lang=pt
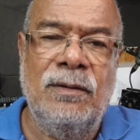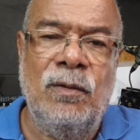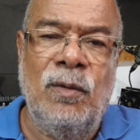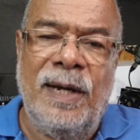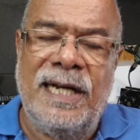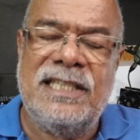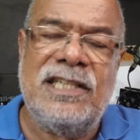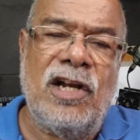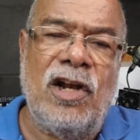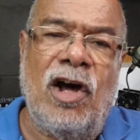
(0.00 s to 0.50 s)

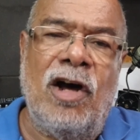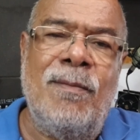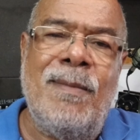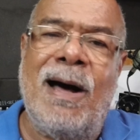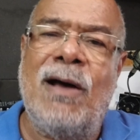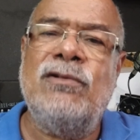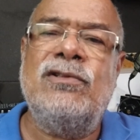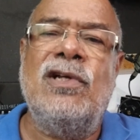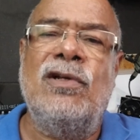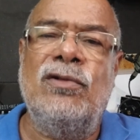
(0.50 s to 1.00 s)
O EJA
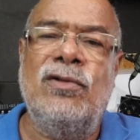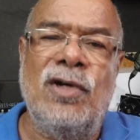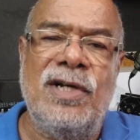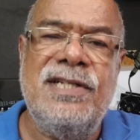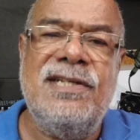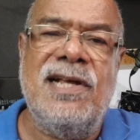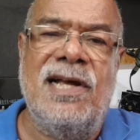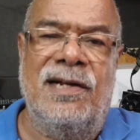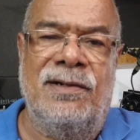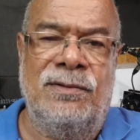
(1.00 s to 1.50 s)
normal são
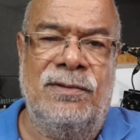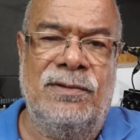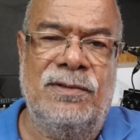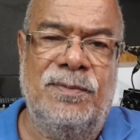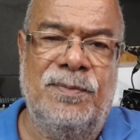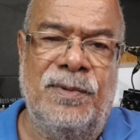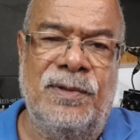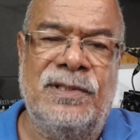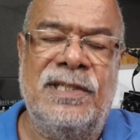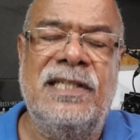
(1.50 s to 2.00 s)
dois
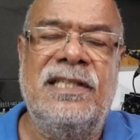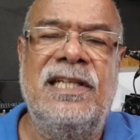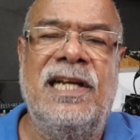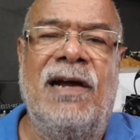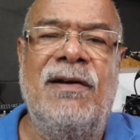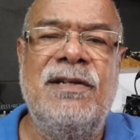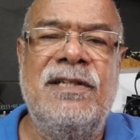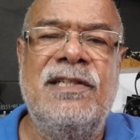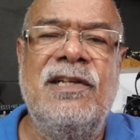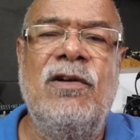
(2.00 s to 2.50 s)
anos, para você
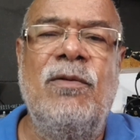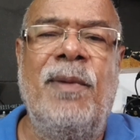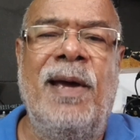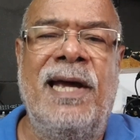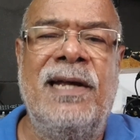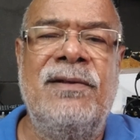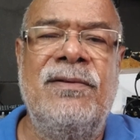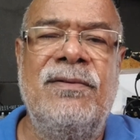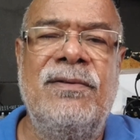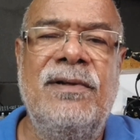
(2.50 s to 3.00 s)
tirar o ensino
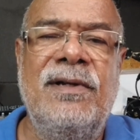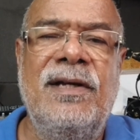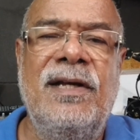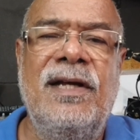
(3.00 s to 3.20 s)
médio.